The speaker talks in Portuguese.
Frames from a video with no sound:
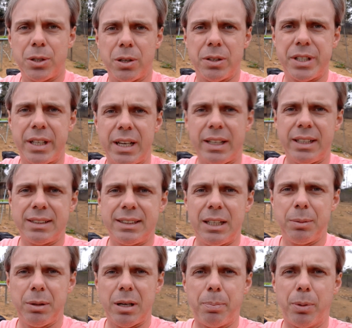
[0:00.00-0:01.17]
João que é aqui em
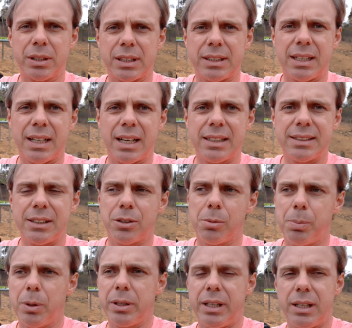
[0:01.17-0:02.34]
cima, na porta da casa, a
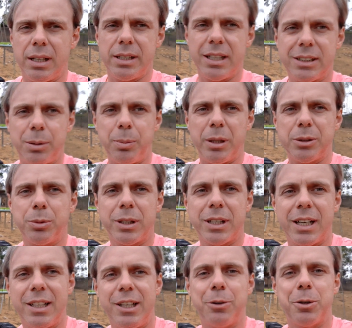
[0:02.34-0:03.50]
hidroponia. E assim mesmo o
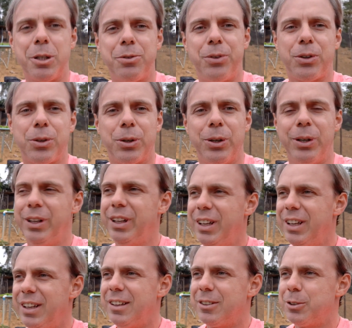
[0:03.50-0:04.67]
caninho hoje ficou
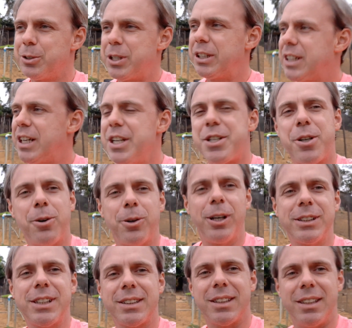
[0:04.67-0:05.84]
do jeito que a gente não
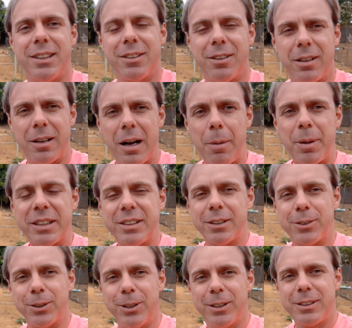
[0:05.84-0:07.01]
gosta tanto. Abraço a
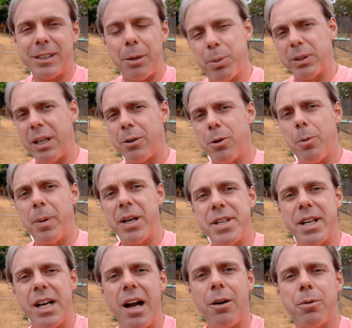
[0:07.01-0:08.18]
todos, quem puder
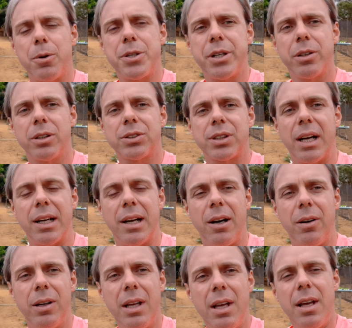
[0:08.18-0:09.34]
compartilhar, curtir nosso
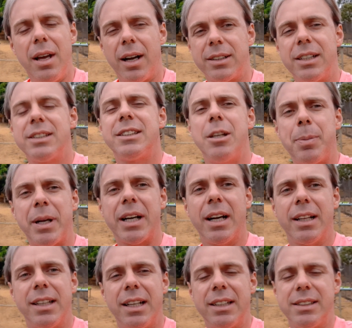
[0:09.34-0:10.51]
canal, a gente sempre
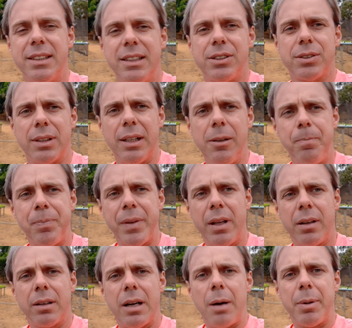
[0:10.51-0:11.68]
agradece isso, né?
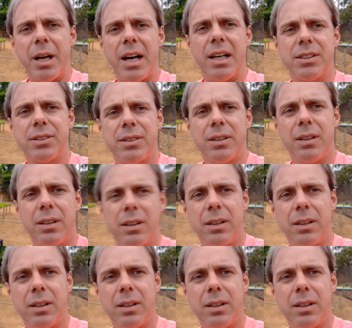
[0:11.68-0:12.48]
Abraço!